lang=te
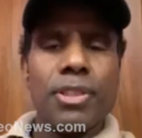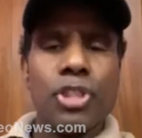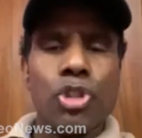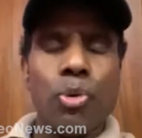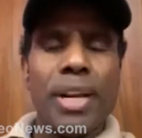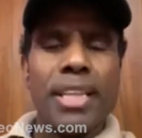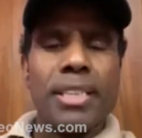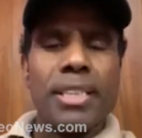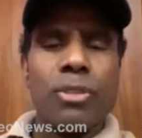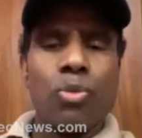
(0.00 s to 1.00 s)

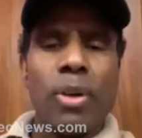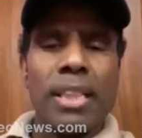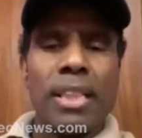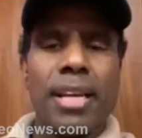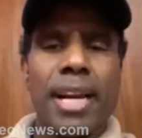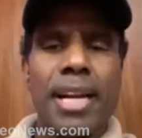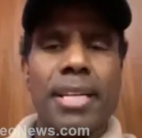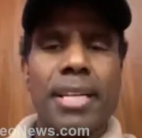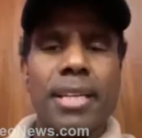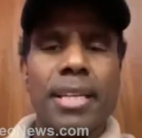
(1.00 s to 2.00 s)
స్టూడెంట్స్ ట్వెల్త్
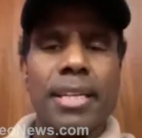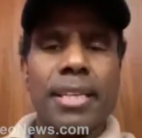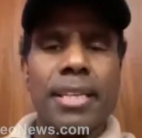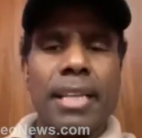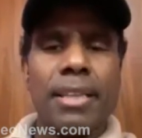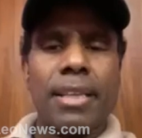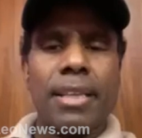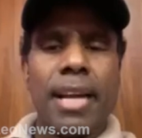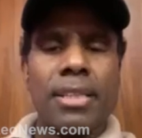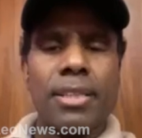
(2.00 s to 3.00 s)
గ్రేడ్ టెన్త్
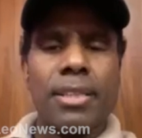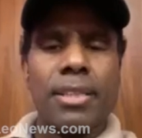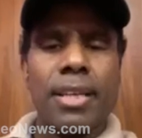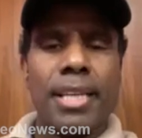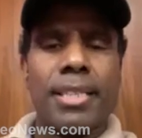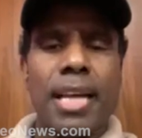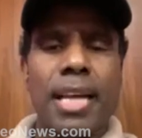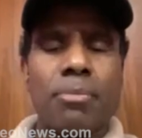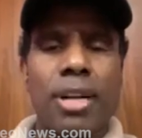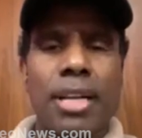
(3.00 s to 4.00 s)
క్లాస్
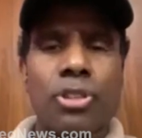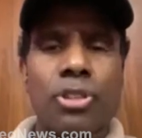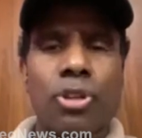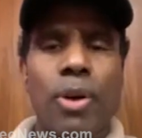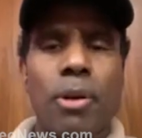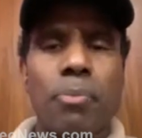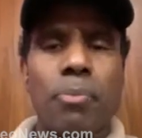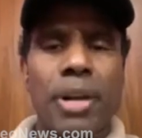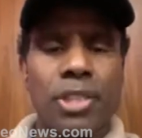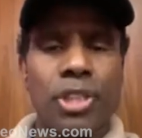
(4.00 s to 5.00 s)
ఎగ్జామ్స్ రాస్తున్న వారు
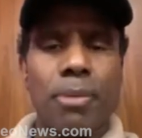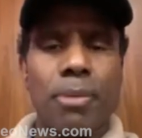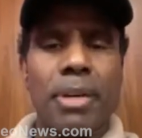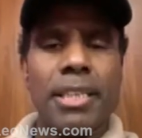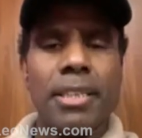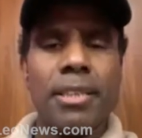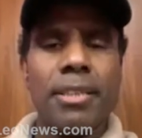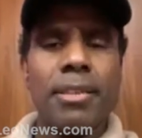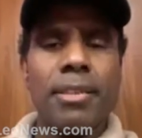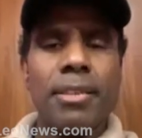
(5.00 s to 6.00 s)
ప్రేయర్ చేయమని
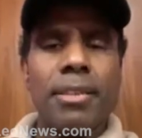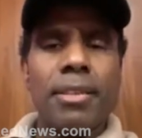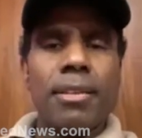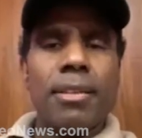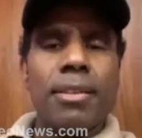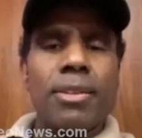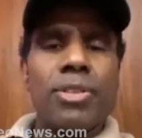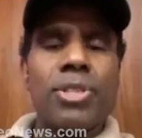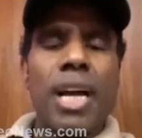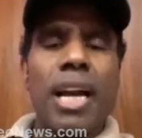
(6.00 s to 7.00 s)

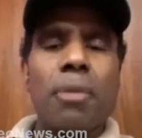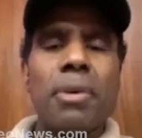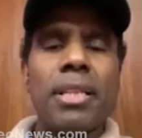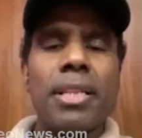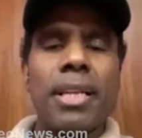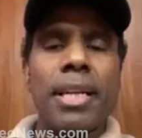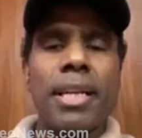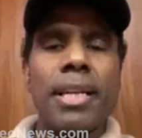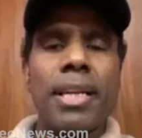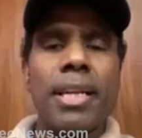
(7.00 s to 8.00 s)
చాలామంది
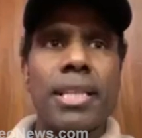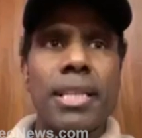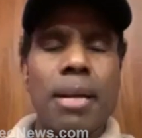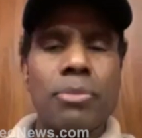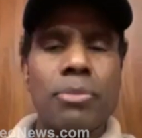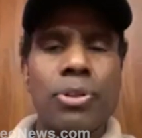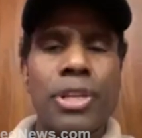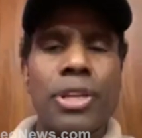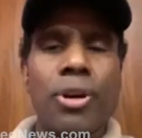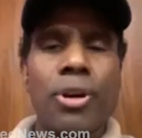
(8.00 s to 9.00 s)
ఈ ఎగ్జామ్స్
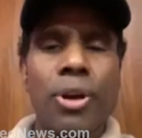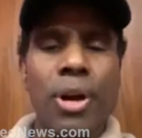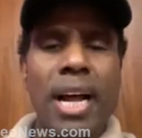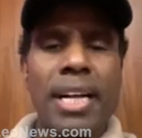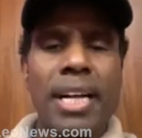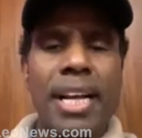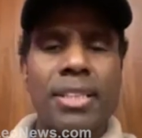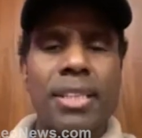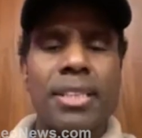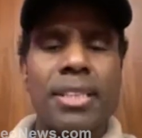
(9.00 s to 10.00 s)
ఈ కరోనా
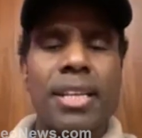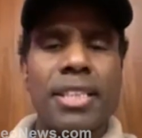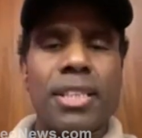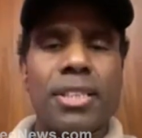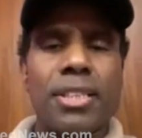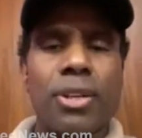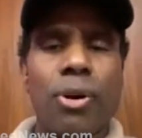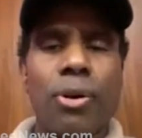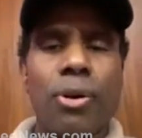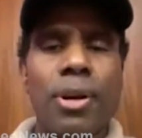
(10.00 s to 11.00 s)
డేంజరస్
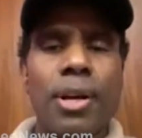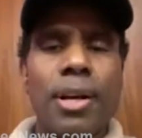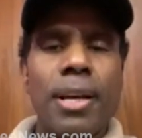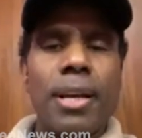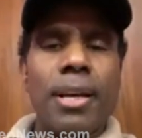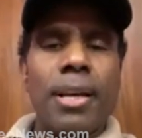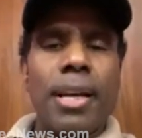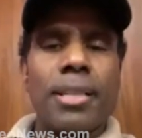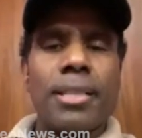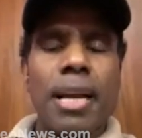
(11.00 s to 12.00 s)
క్రైసిస్లో
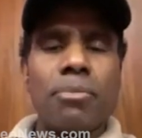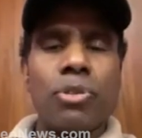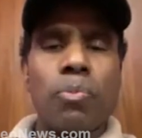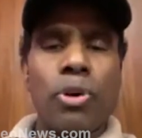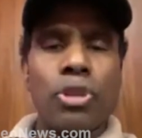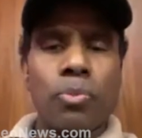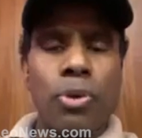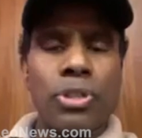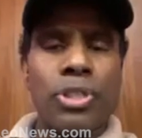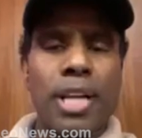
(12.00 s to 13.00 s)
ఎగ్జామ్స్
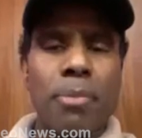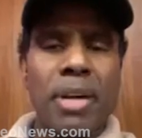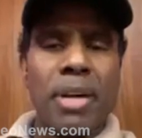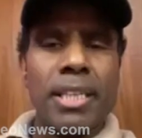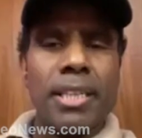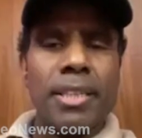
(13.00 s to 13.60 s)
పోస్ట్పోన్ చేయమని